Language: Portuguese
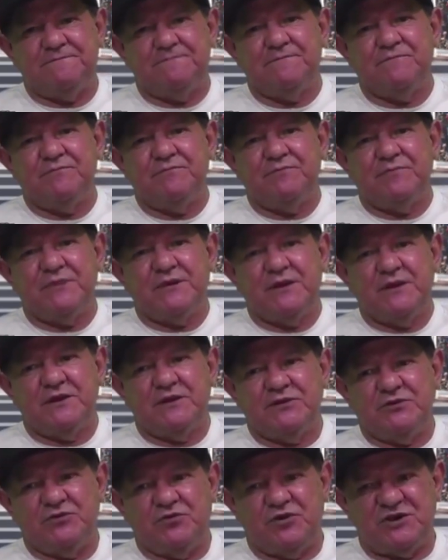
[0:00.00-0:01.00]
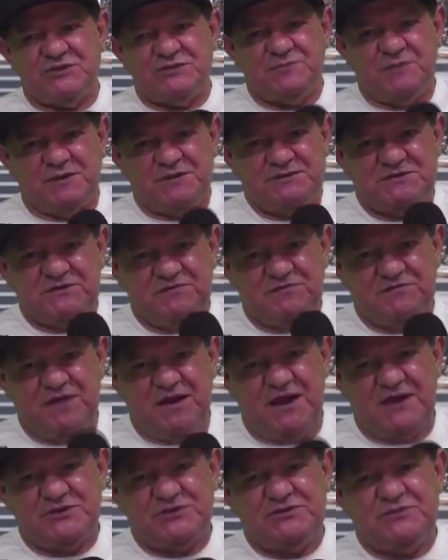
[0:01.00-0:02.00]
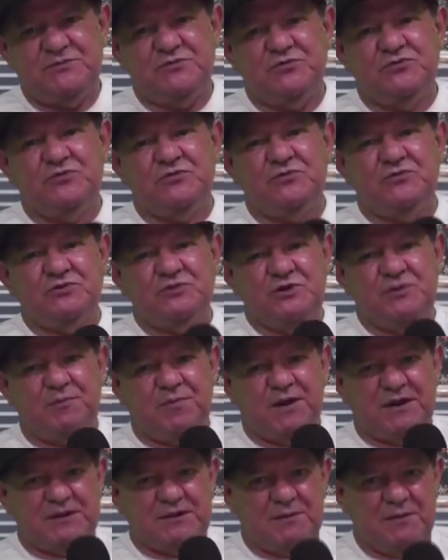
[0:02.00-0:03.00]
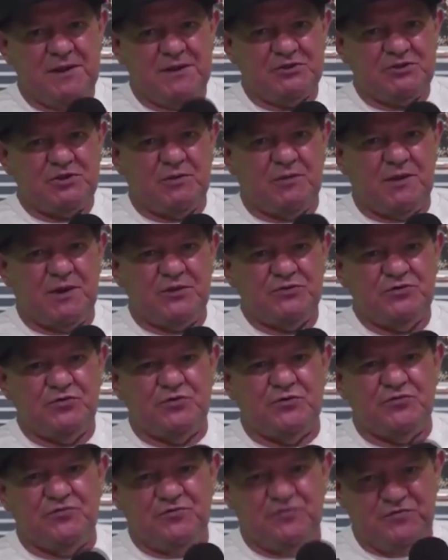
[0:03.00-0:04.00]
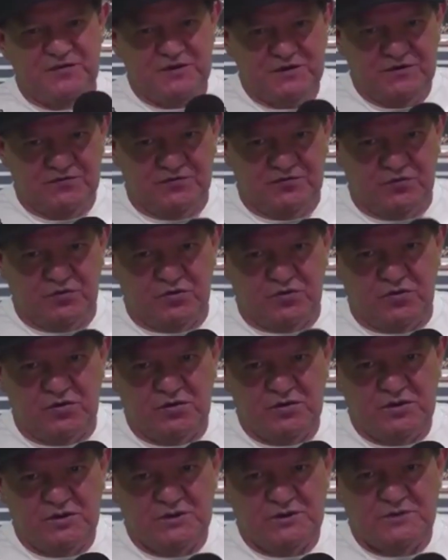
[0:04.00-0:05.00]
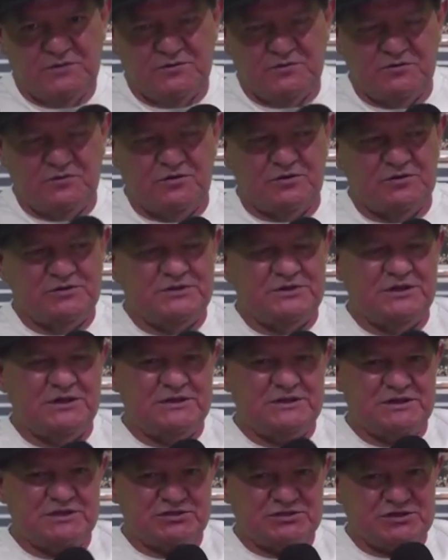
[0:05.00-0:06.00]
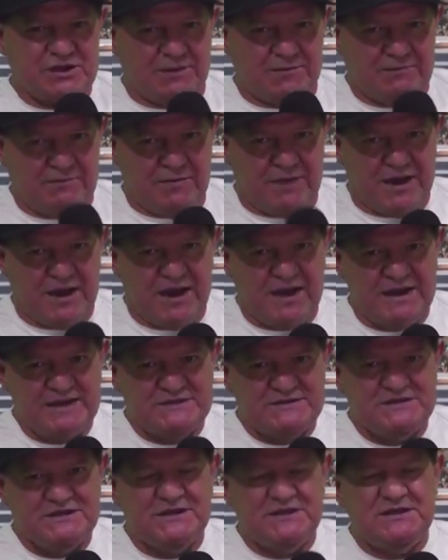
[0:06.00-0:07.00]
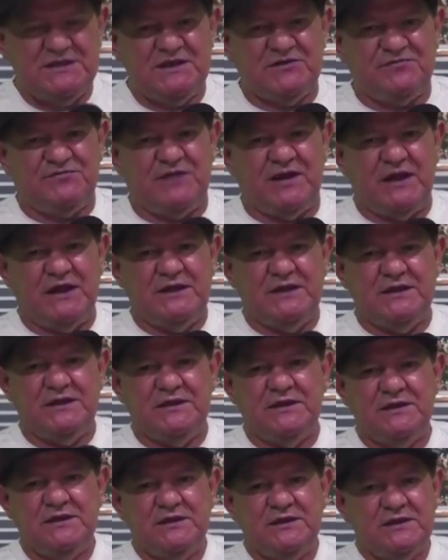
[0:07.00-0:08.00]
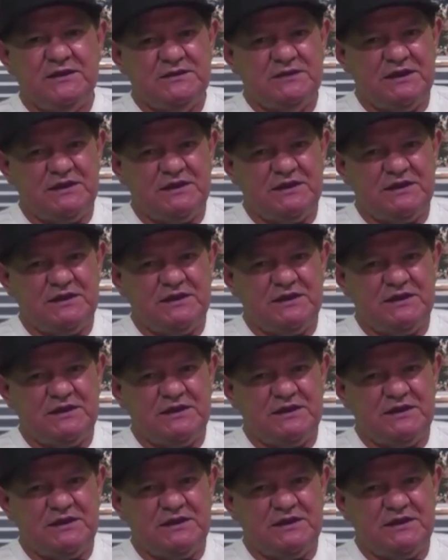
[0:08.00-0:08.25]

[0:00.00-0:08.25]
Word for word: E estava tudo na mão. Saímos ganhando. Olha, gente, Estava valendo 1 milhão e 400 esse jogo.